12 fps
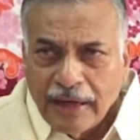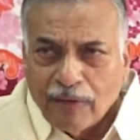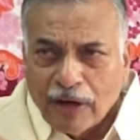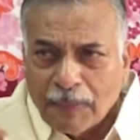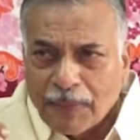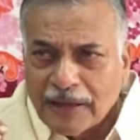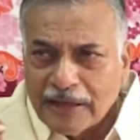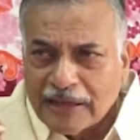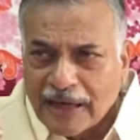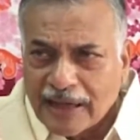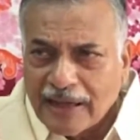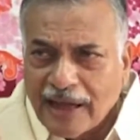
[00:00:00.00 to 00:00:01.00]
ఇవాళ ప్రతి
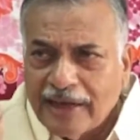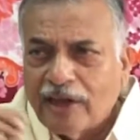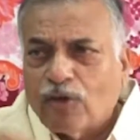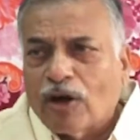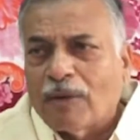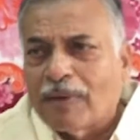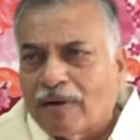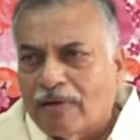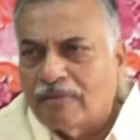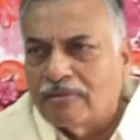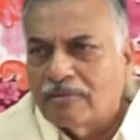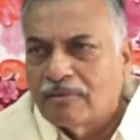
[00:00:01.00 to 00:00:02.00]
చిన్నదానికి కూడా మనం
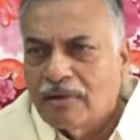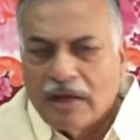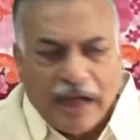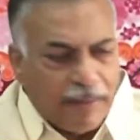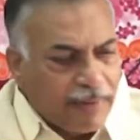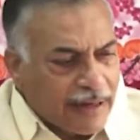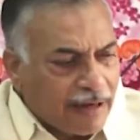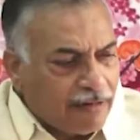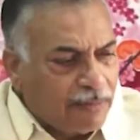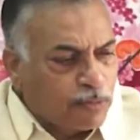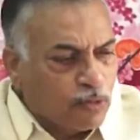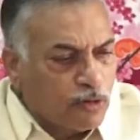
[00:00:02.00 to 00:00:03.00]
అమెరికా
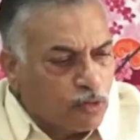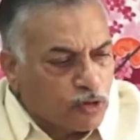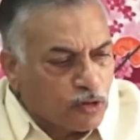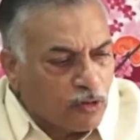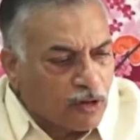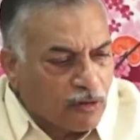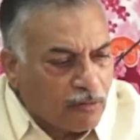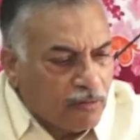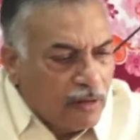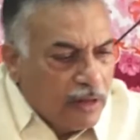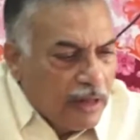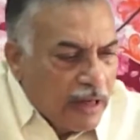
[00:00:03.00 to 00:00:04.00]
వైపు తొంగి చూస్తూ ఉంటాం
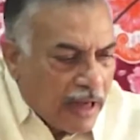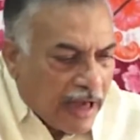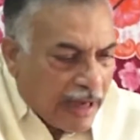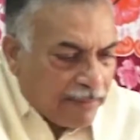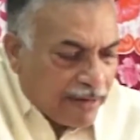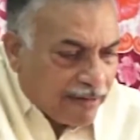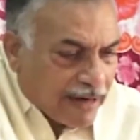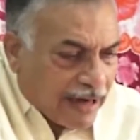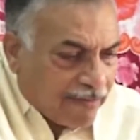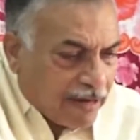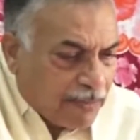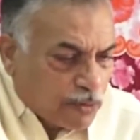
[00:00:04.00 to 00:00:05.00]
ఆ అమెరికా
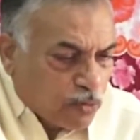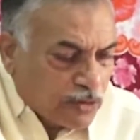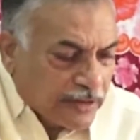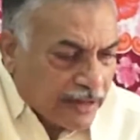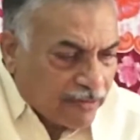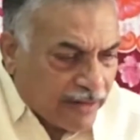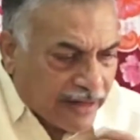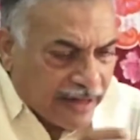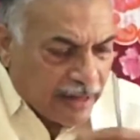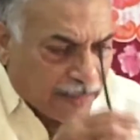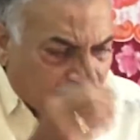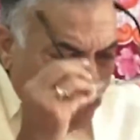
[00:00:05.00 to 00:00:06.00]
వైపు చూసేటువంటి
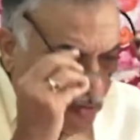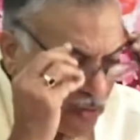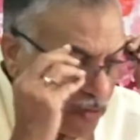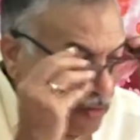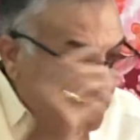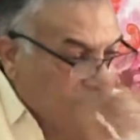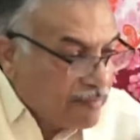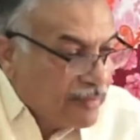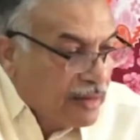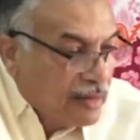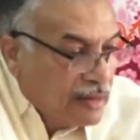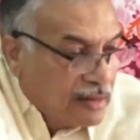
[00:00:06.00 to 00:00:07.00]
నేపథ్యంలో
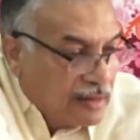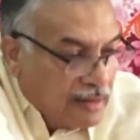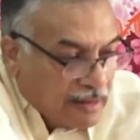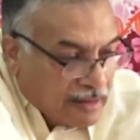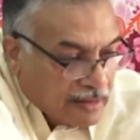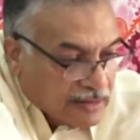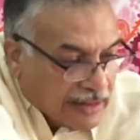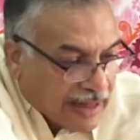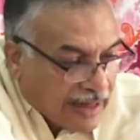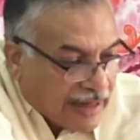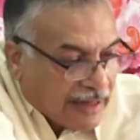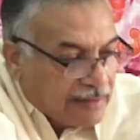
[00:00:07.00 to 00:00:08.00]
చాలా